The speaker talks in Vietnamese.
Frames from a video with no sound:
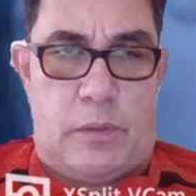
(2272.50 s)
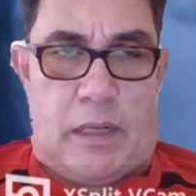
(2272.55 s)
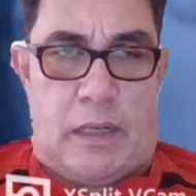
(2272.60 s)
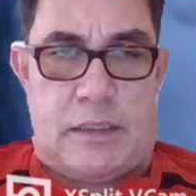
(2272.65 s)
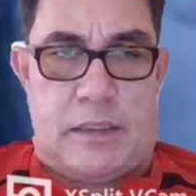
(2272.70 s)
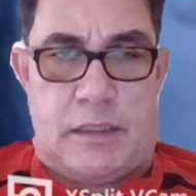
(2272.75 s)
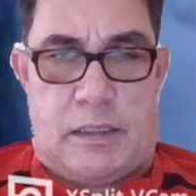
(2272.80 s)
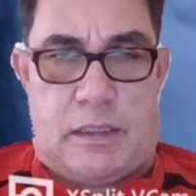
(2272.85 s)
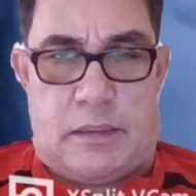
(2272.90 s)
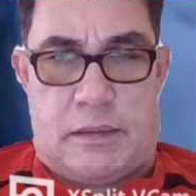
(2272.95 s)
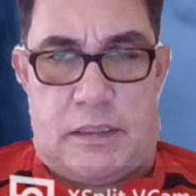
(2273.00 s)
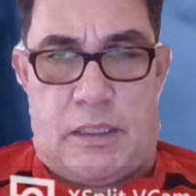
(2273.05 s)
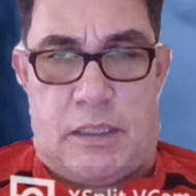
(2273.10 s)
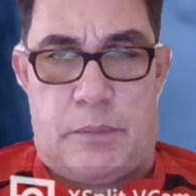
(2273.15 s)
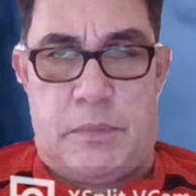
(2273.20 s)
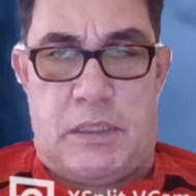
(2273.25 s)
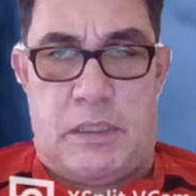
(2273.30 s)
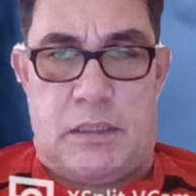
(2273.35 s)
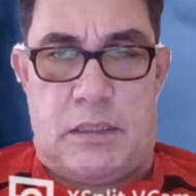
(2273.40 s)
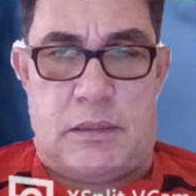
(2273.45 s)
lại nhìn
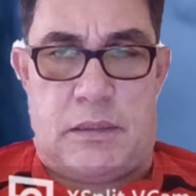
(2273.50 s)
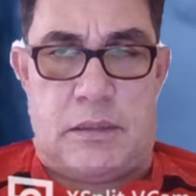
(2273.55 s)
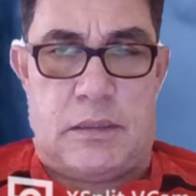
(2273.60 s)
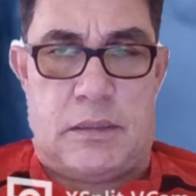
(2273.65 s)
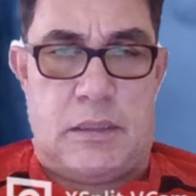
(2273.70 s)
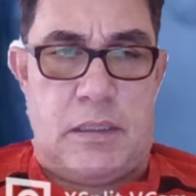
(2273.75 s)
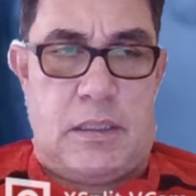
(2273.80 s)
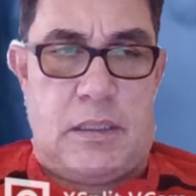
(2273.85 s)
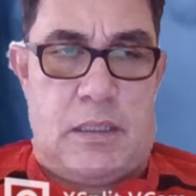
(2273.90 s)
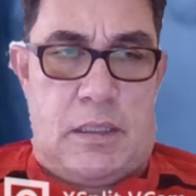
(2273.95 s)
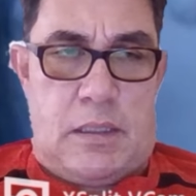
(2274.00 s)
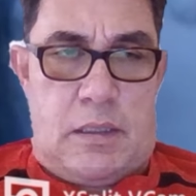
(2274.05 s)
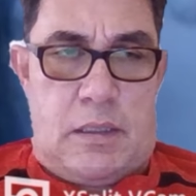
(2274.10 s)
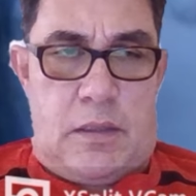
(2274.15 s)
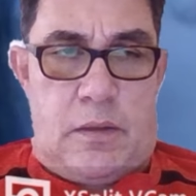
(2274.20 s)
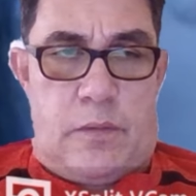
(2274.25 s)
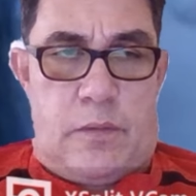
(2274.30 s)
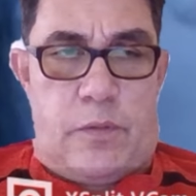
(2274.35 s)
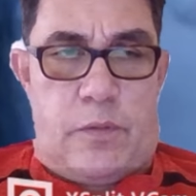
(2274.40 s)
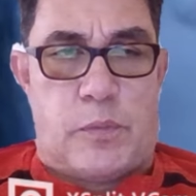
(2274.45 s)
Nhiễm Hương.
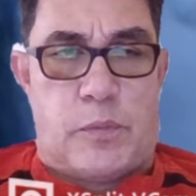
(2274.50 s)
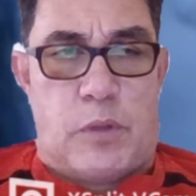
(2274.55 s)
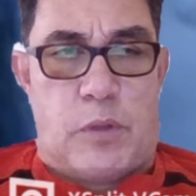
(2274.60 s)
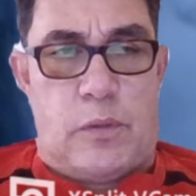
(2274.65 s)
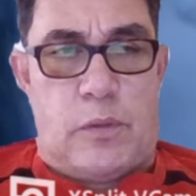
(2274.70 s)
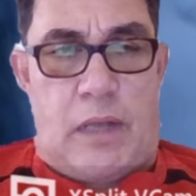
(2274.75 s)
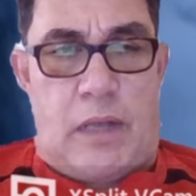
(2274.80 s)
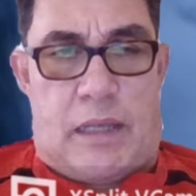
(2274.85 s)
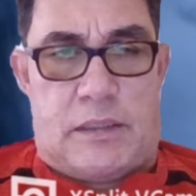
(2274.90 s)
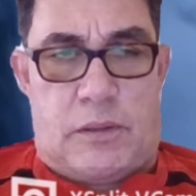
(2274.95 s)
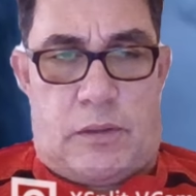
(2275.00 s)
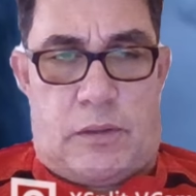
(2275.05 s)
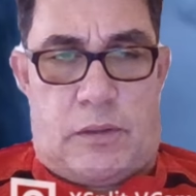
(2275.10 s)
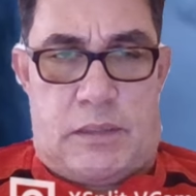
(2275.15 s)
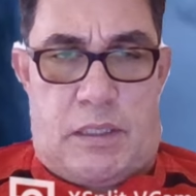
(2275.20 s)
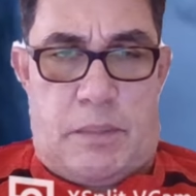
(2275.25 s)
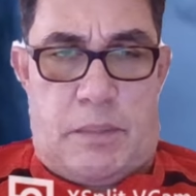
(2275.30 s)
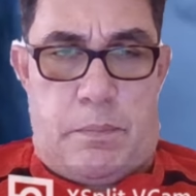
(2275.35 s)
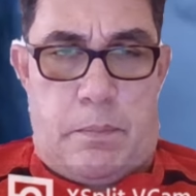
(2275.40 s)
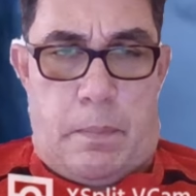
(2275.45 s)
Phong Vũ lại nói
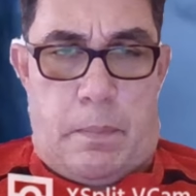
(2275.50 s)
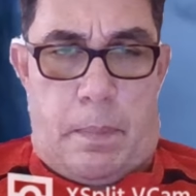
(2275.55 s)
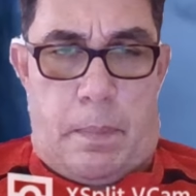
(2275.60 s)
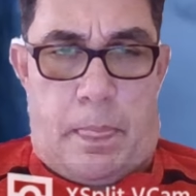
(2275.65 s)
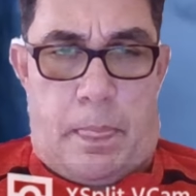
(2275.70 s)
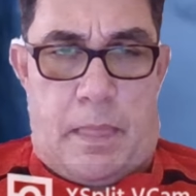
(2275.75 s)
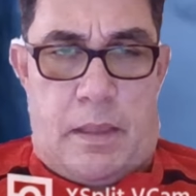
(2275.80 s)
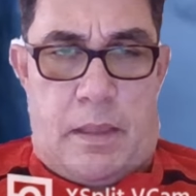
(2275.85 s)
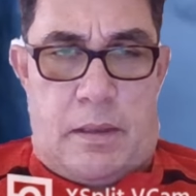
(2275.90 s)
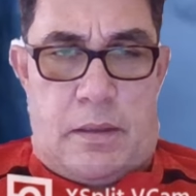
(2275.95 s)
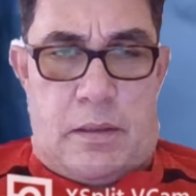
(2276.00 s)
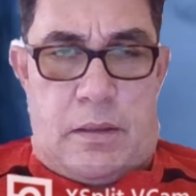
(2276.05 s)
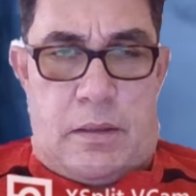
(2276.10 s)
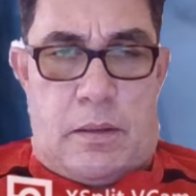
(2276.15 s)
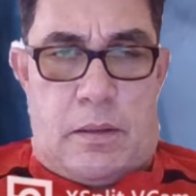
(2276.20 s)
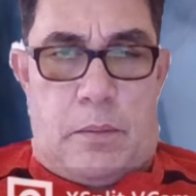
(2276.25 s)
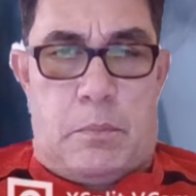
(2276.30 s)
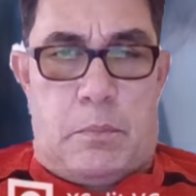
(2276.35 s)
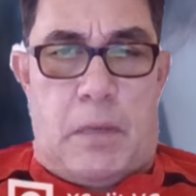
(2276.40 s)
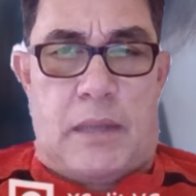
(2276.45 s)
tiếp.
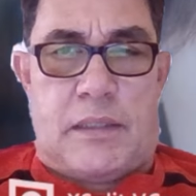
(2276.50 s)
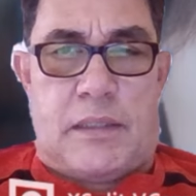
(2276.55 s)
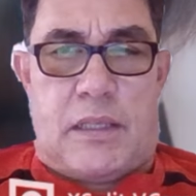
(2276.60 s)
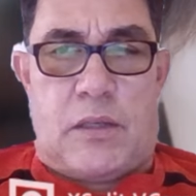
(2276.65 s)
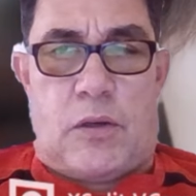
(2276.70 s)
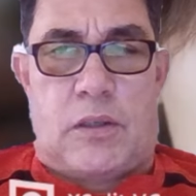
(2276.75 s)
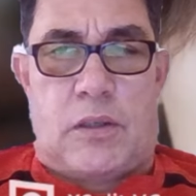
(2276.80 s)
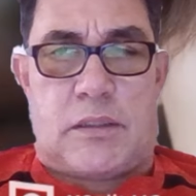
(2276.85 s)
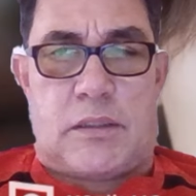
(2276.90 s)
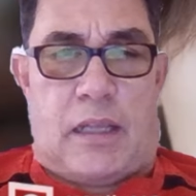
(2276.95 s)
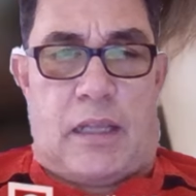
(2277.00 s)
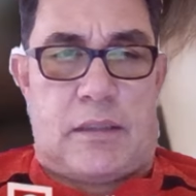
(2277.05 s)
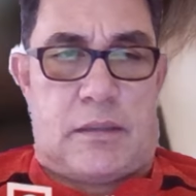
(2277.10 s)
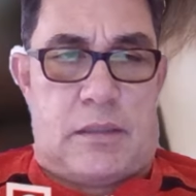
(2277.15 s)
Bởi chỉ có thành